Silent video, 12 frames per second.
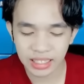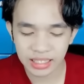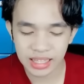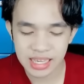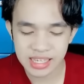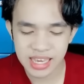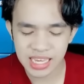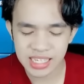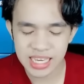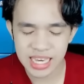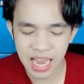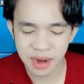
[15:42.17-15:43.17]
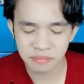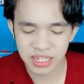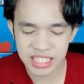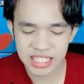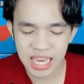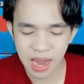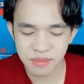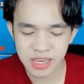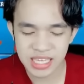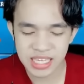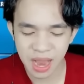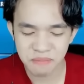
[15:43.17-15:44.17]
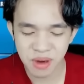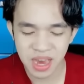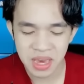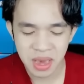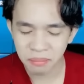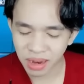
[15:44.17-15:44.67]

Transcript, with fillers: Kita saksikan bersama-sama.